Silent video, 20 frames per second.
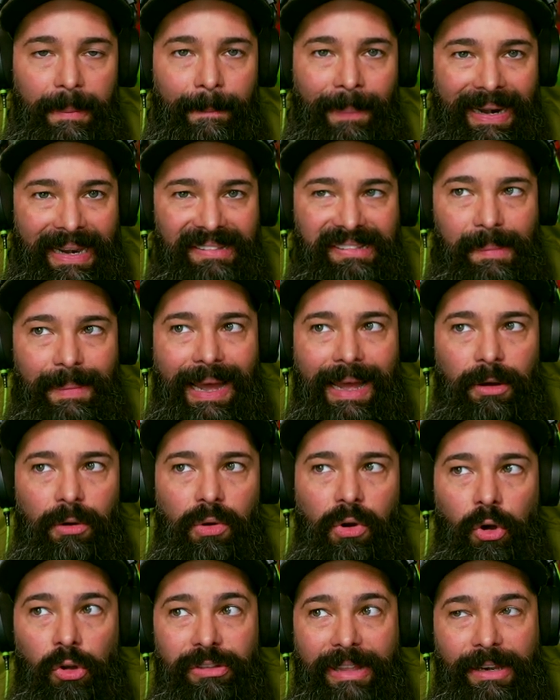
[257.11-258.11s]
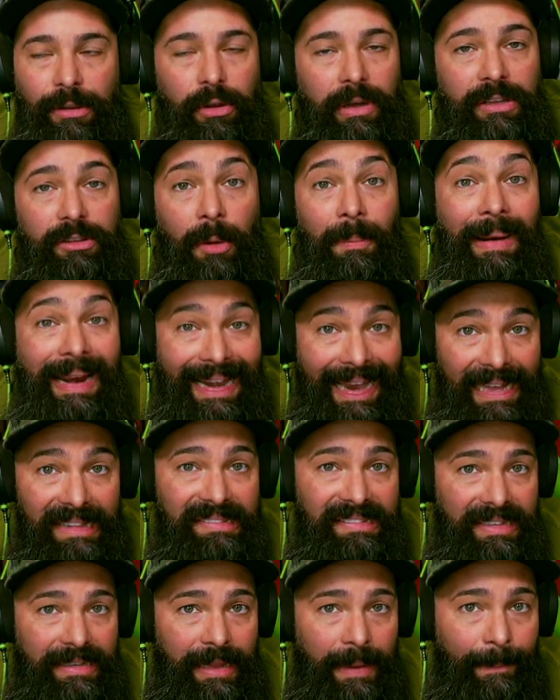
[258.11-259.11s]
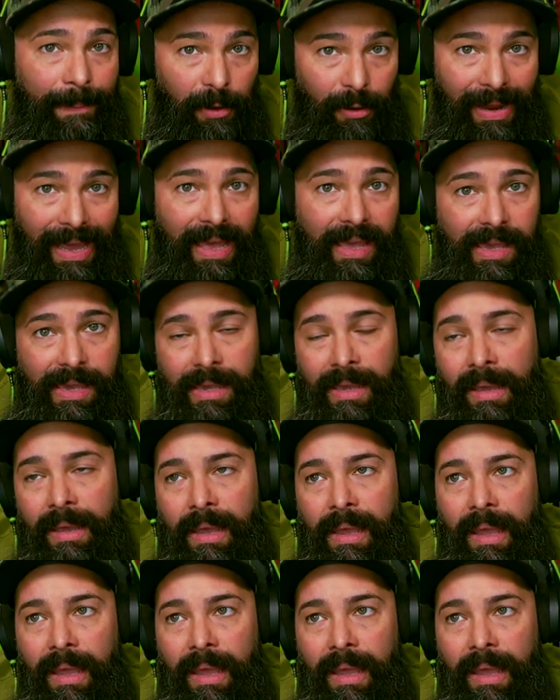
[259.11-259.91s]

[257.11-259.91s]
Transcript: Parece más un contenido de Tom Clancy, de espionaje,